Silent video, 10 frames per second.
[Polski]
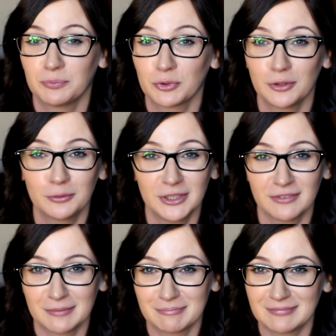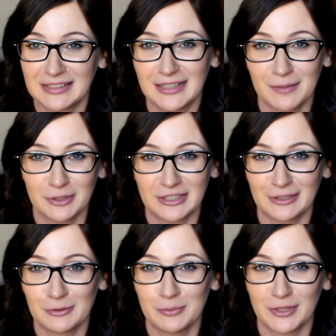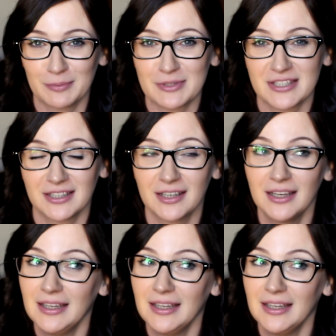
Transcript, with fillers: Podlinkuję Wam kilka moich takich ulubionych piosenek.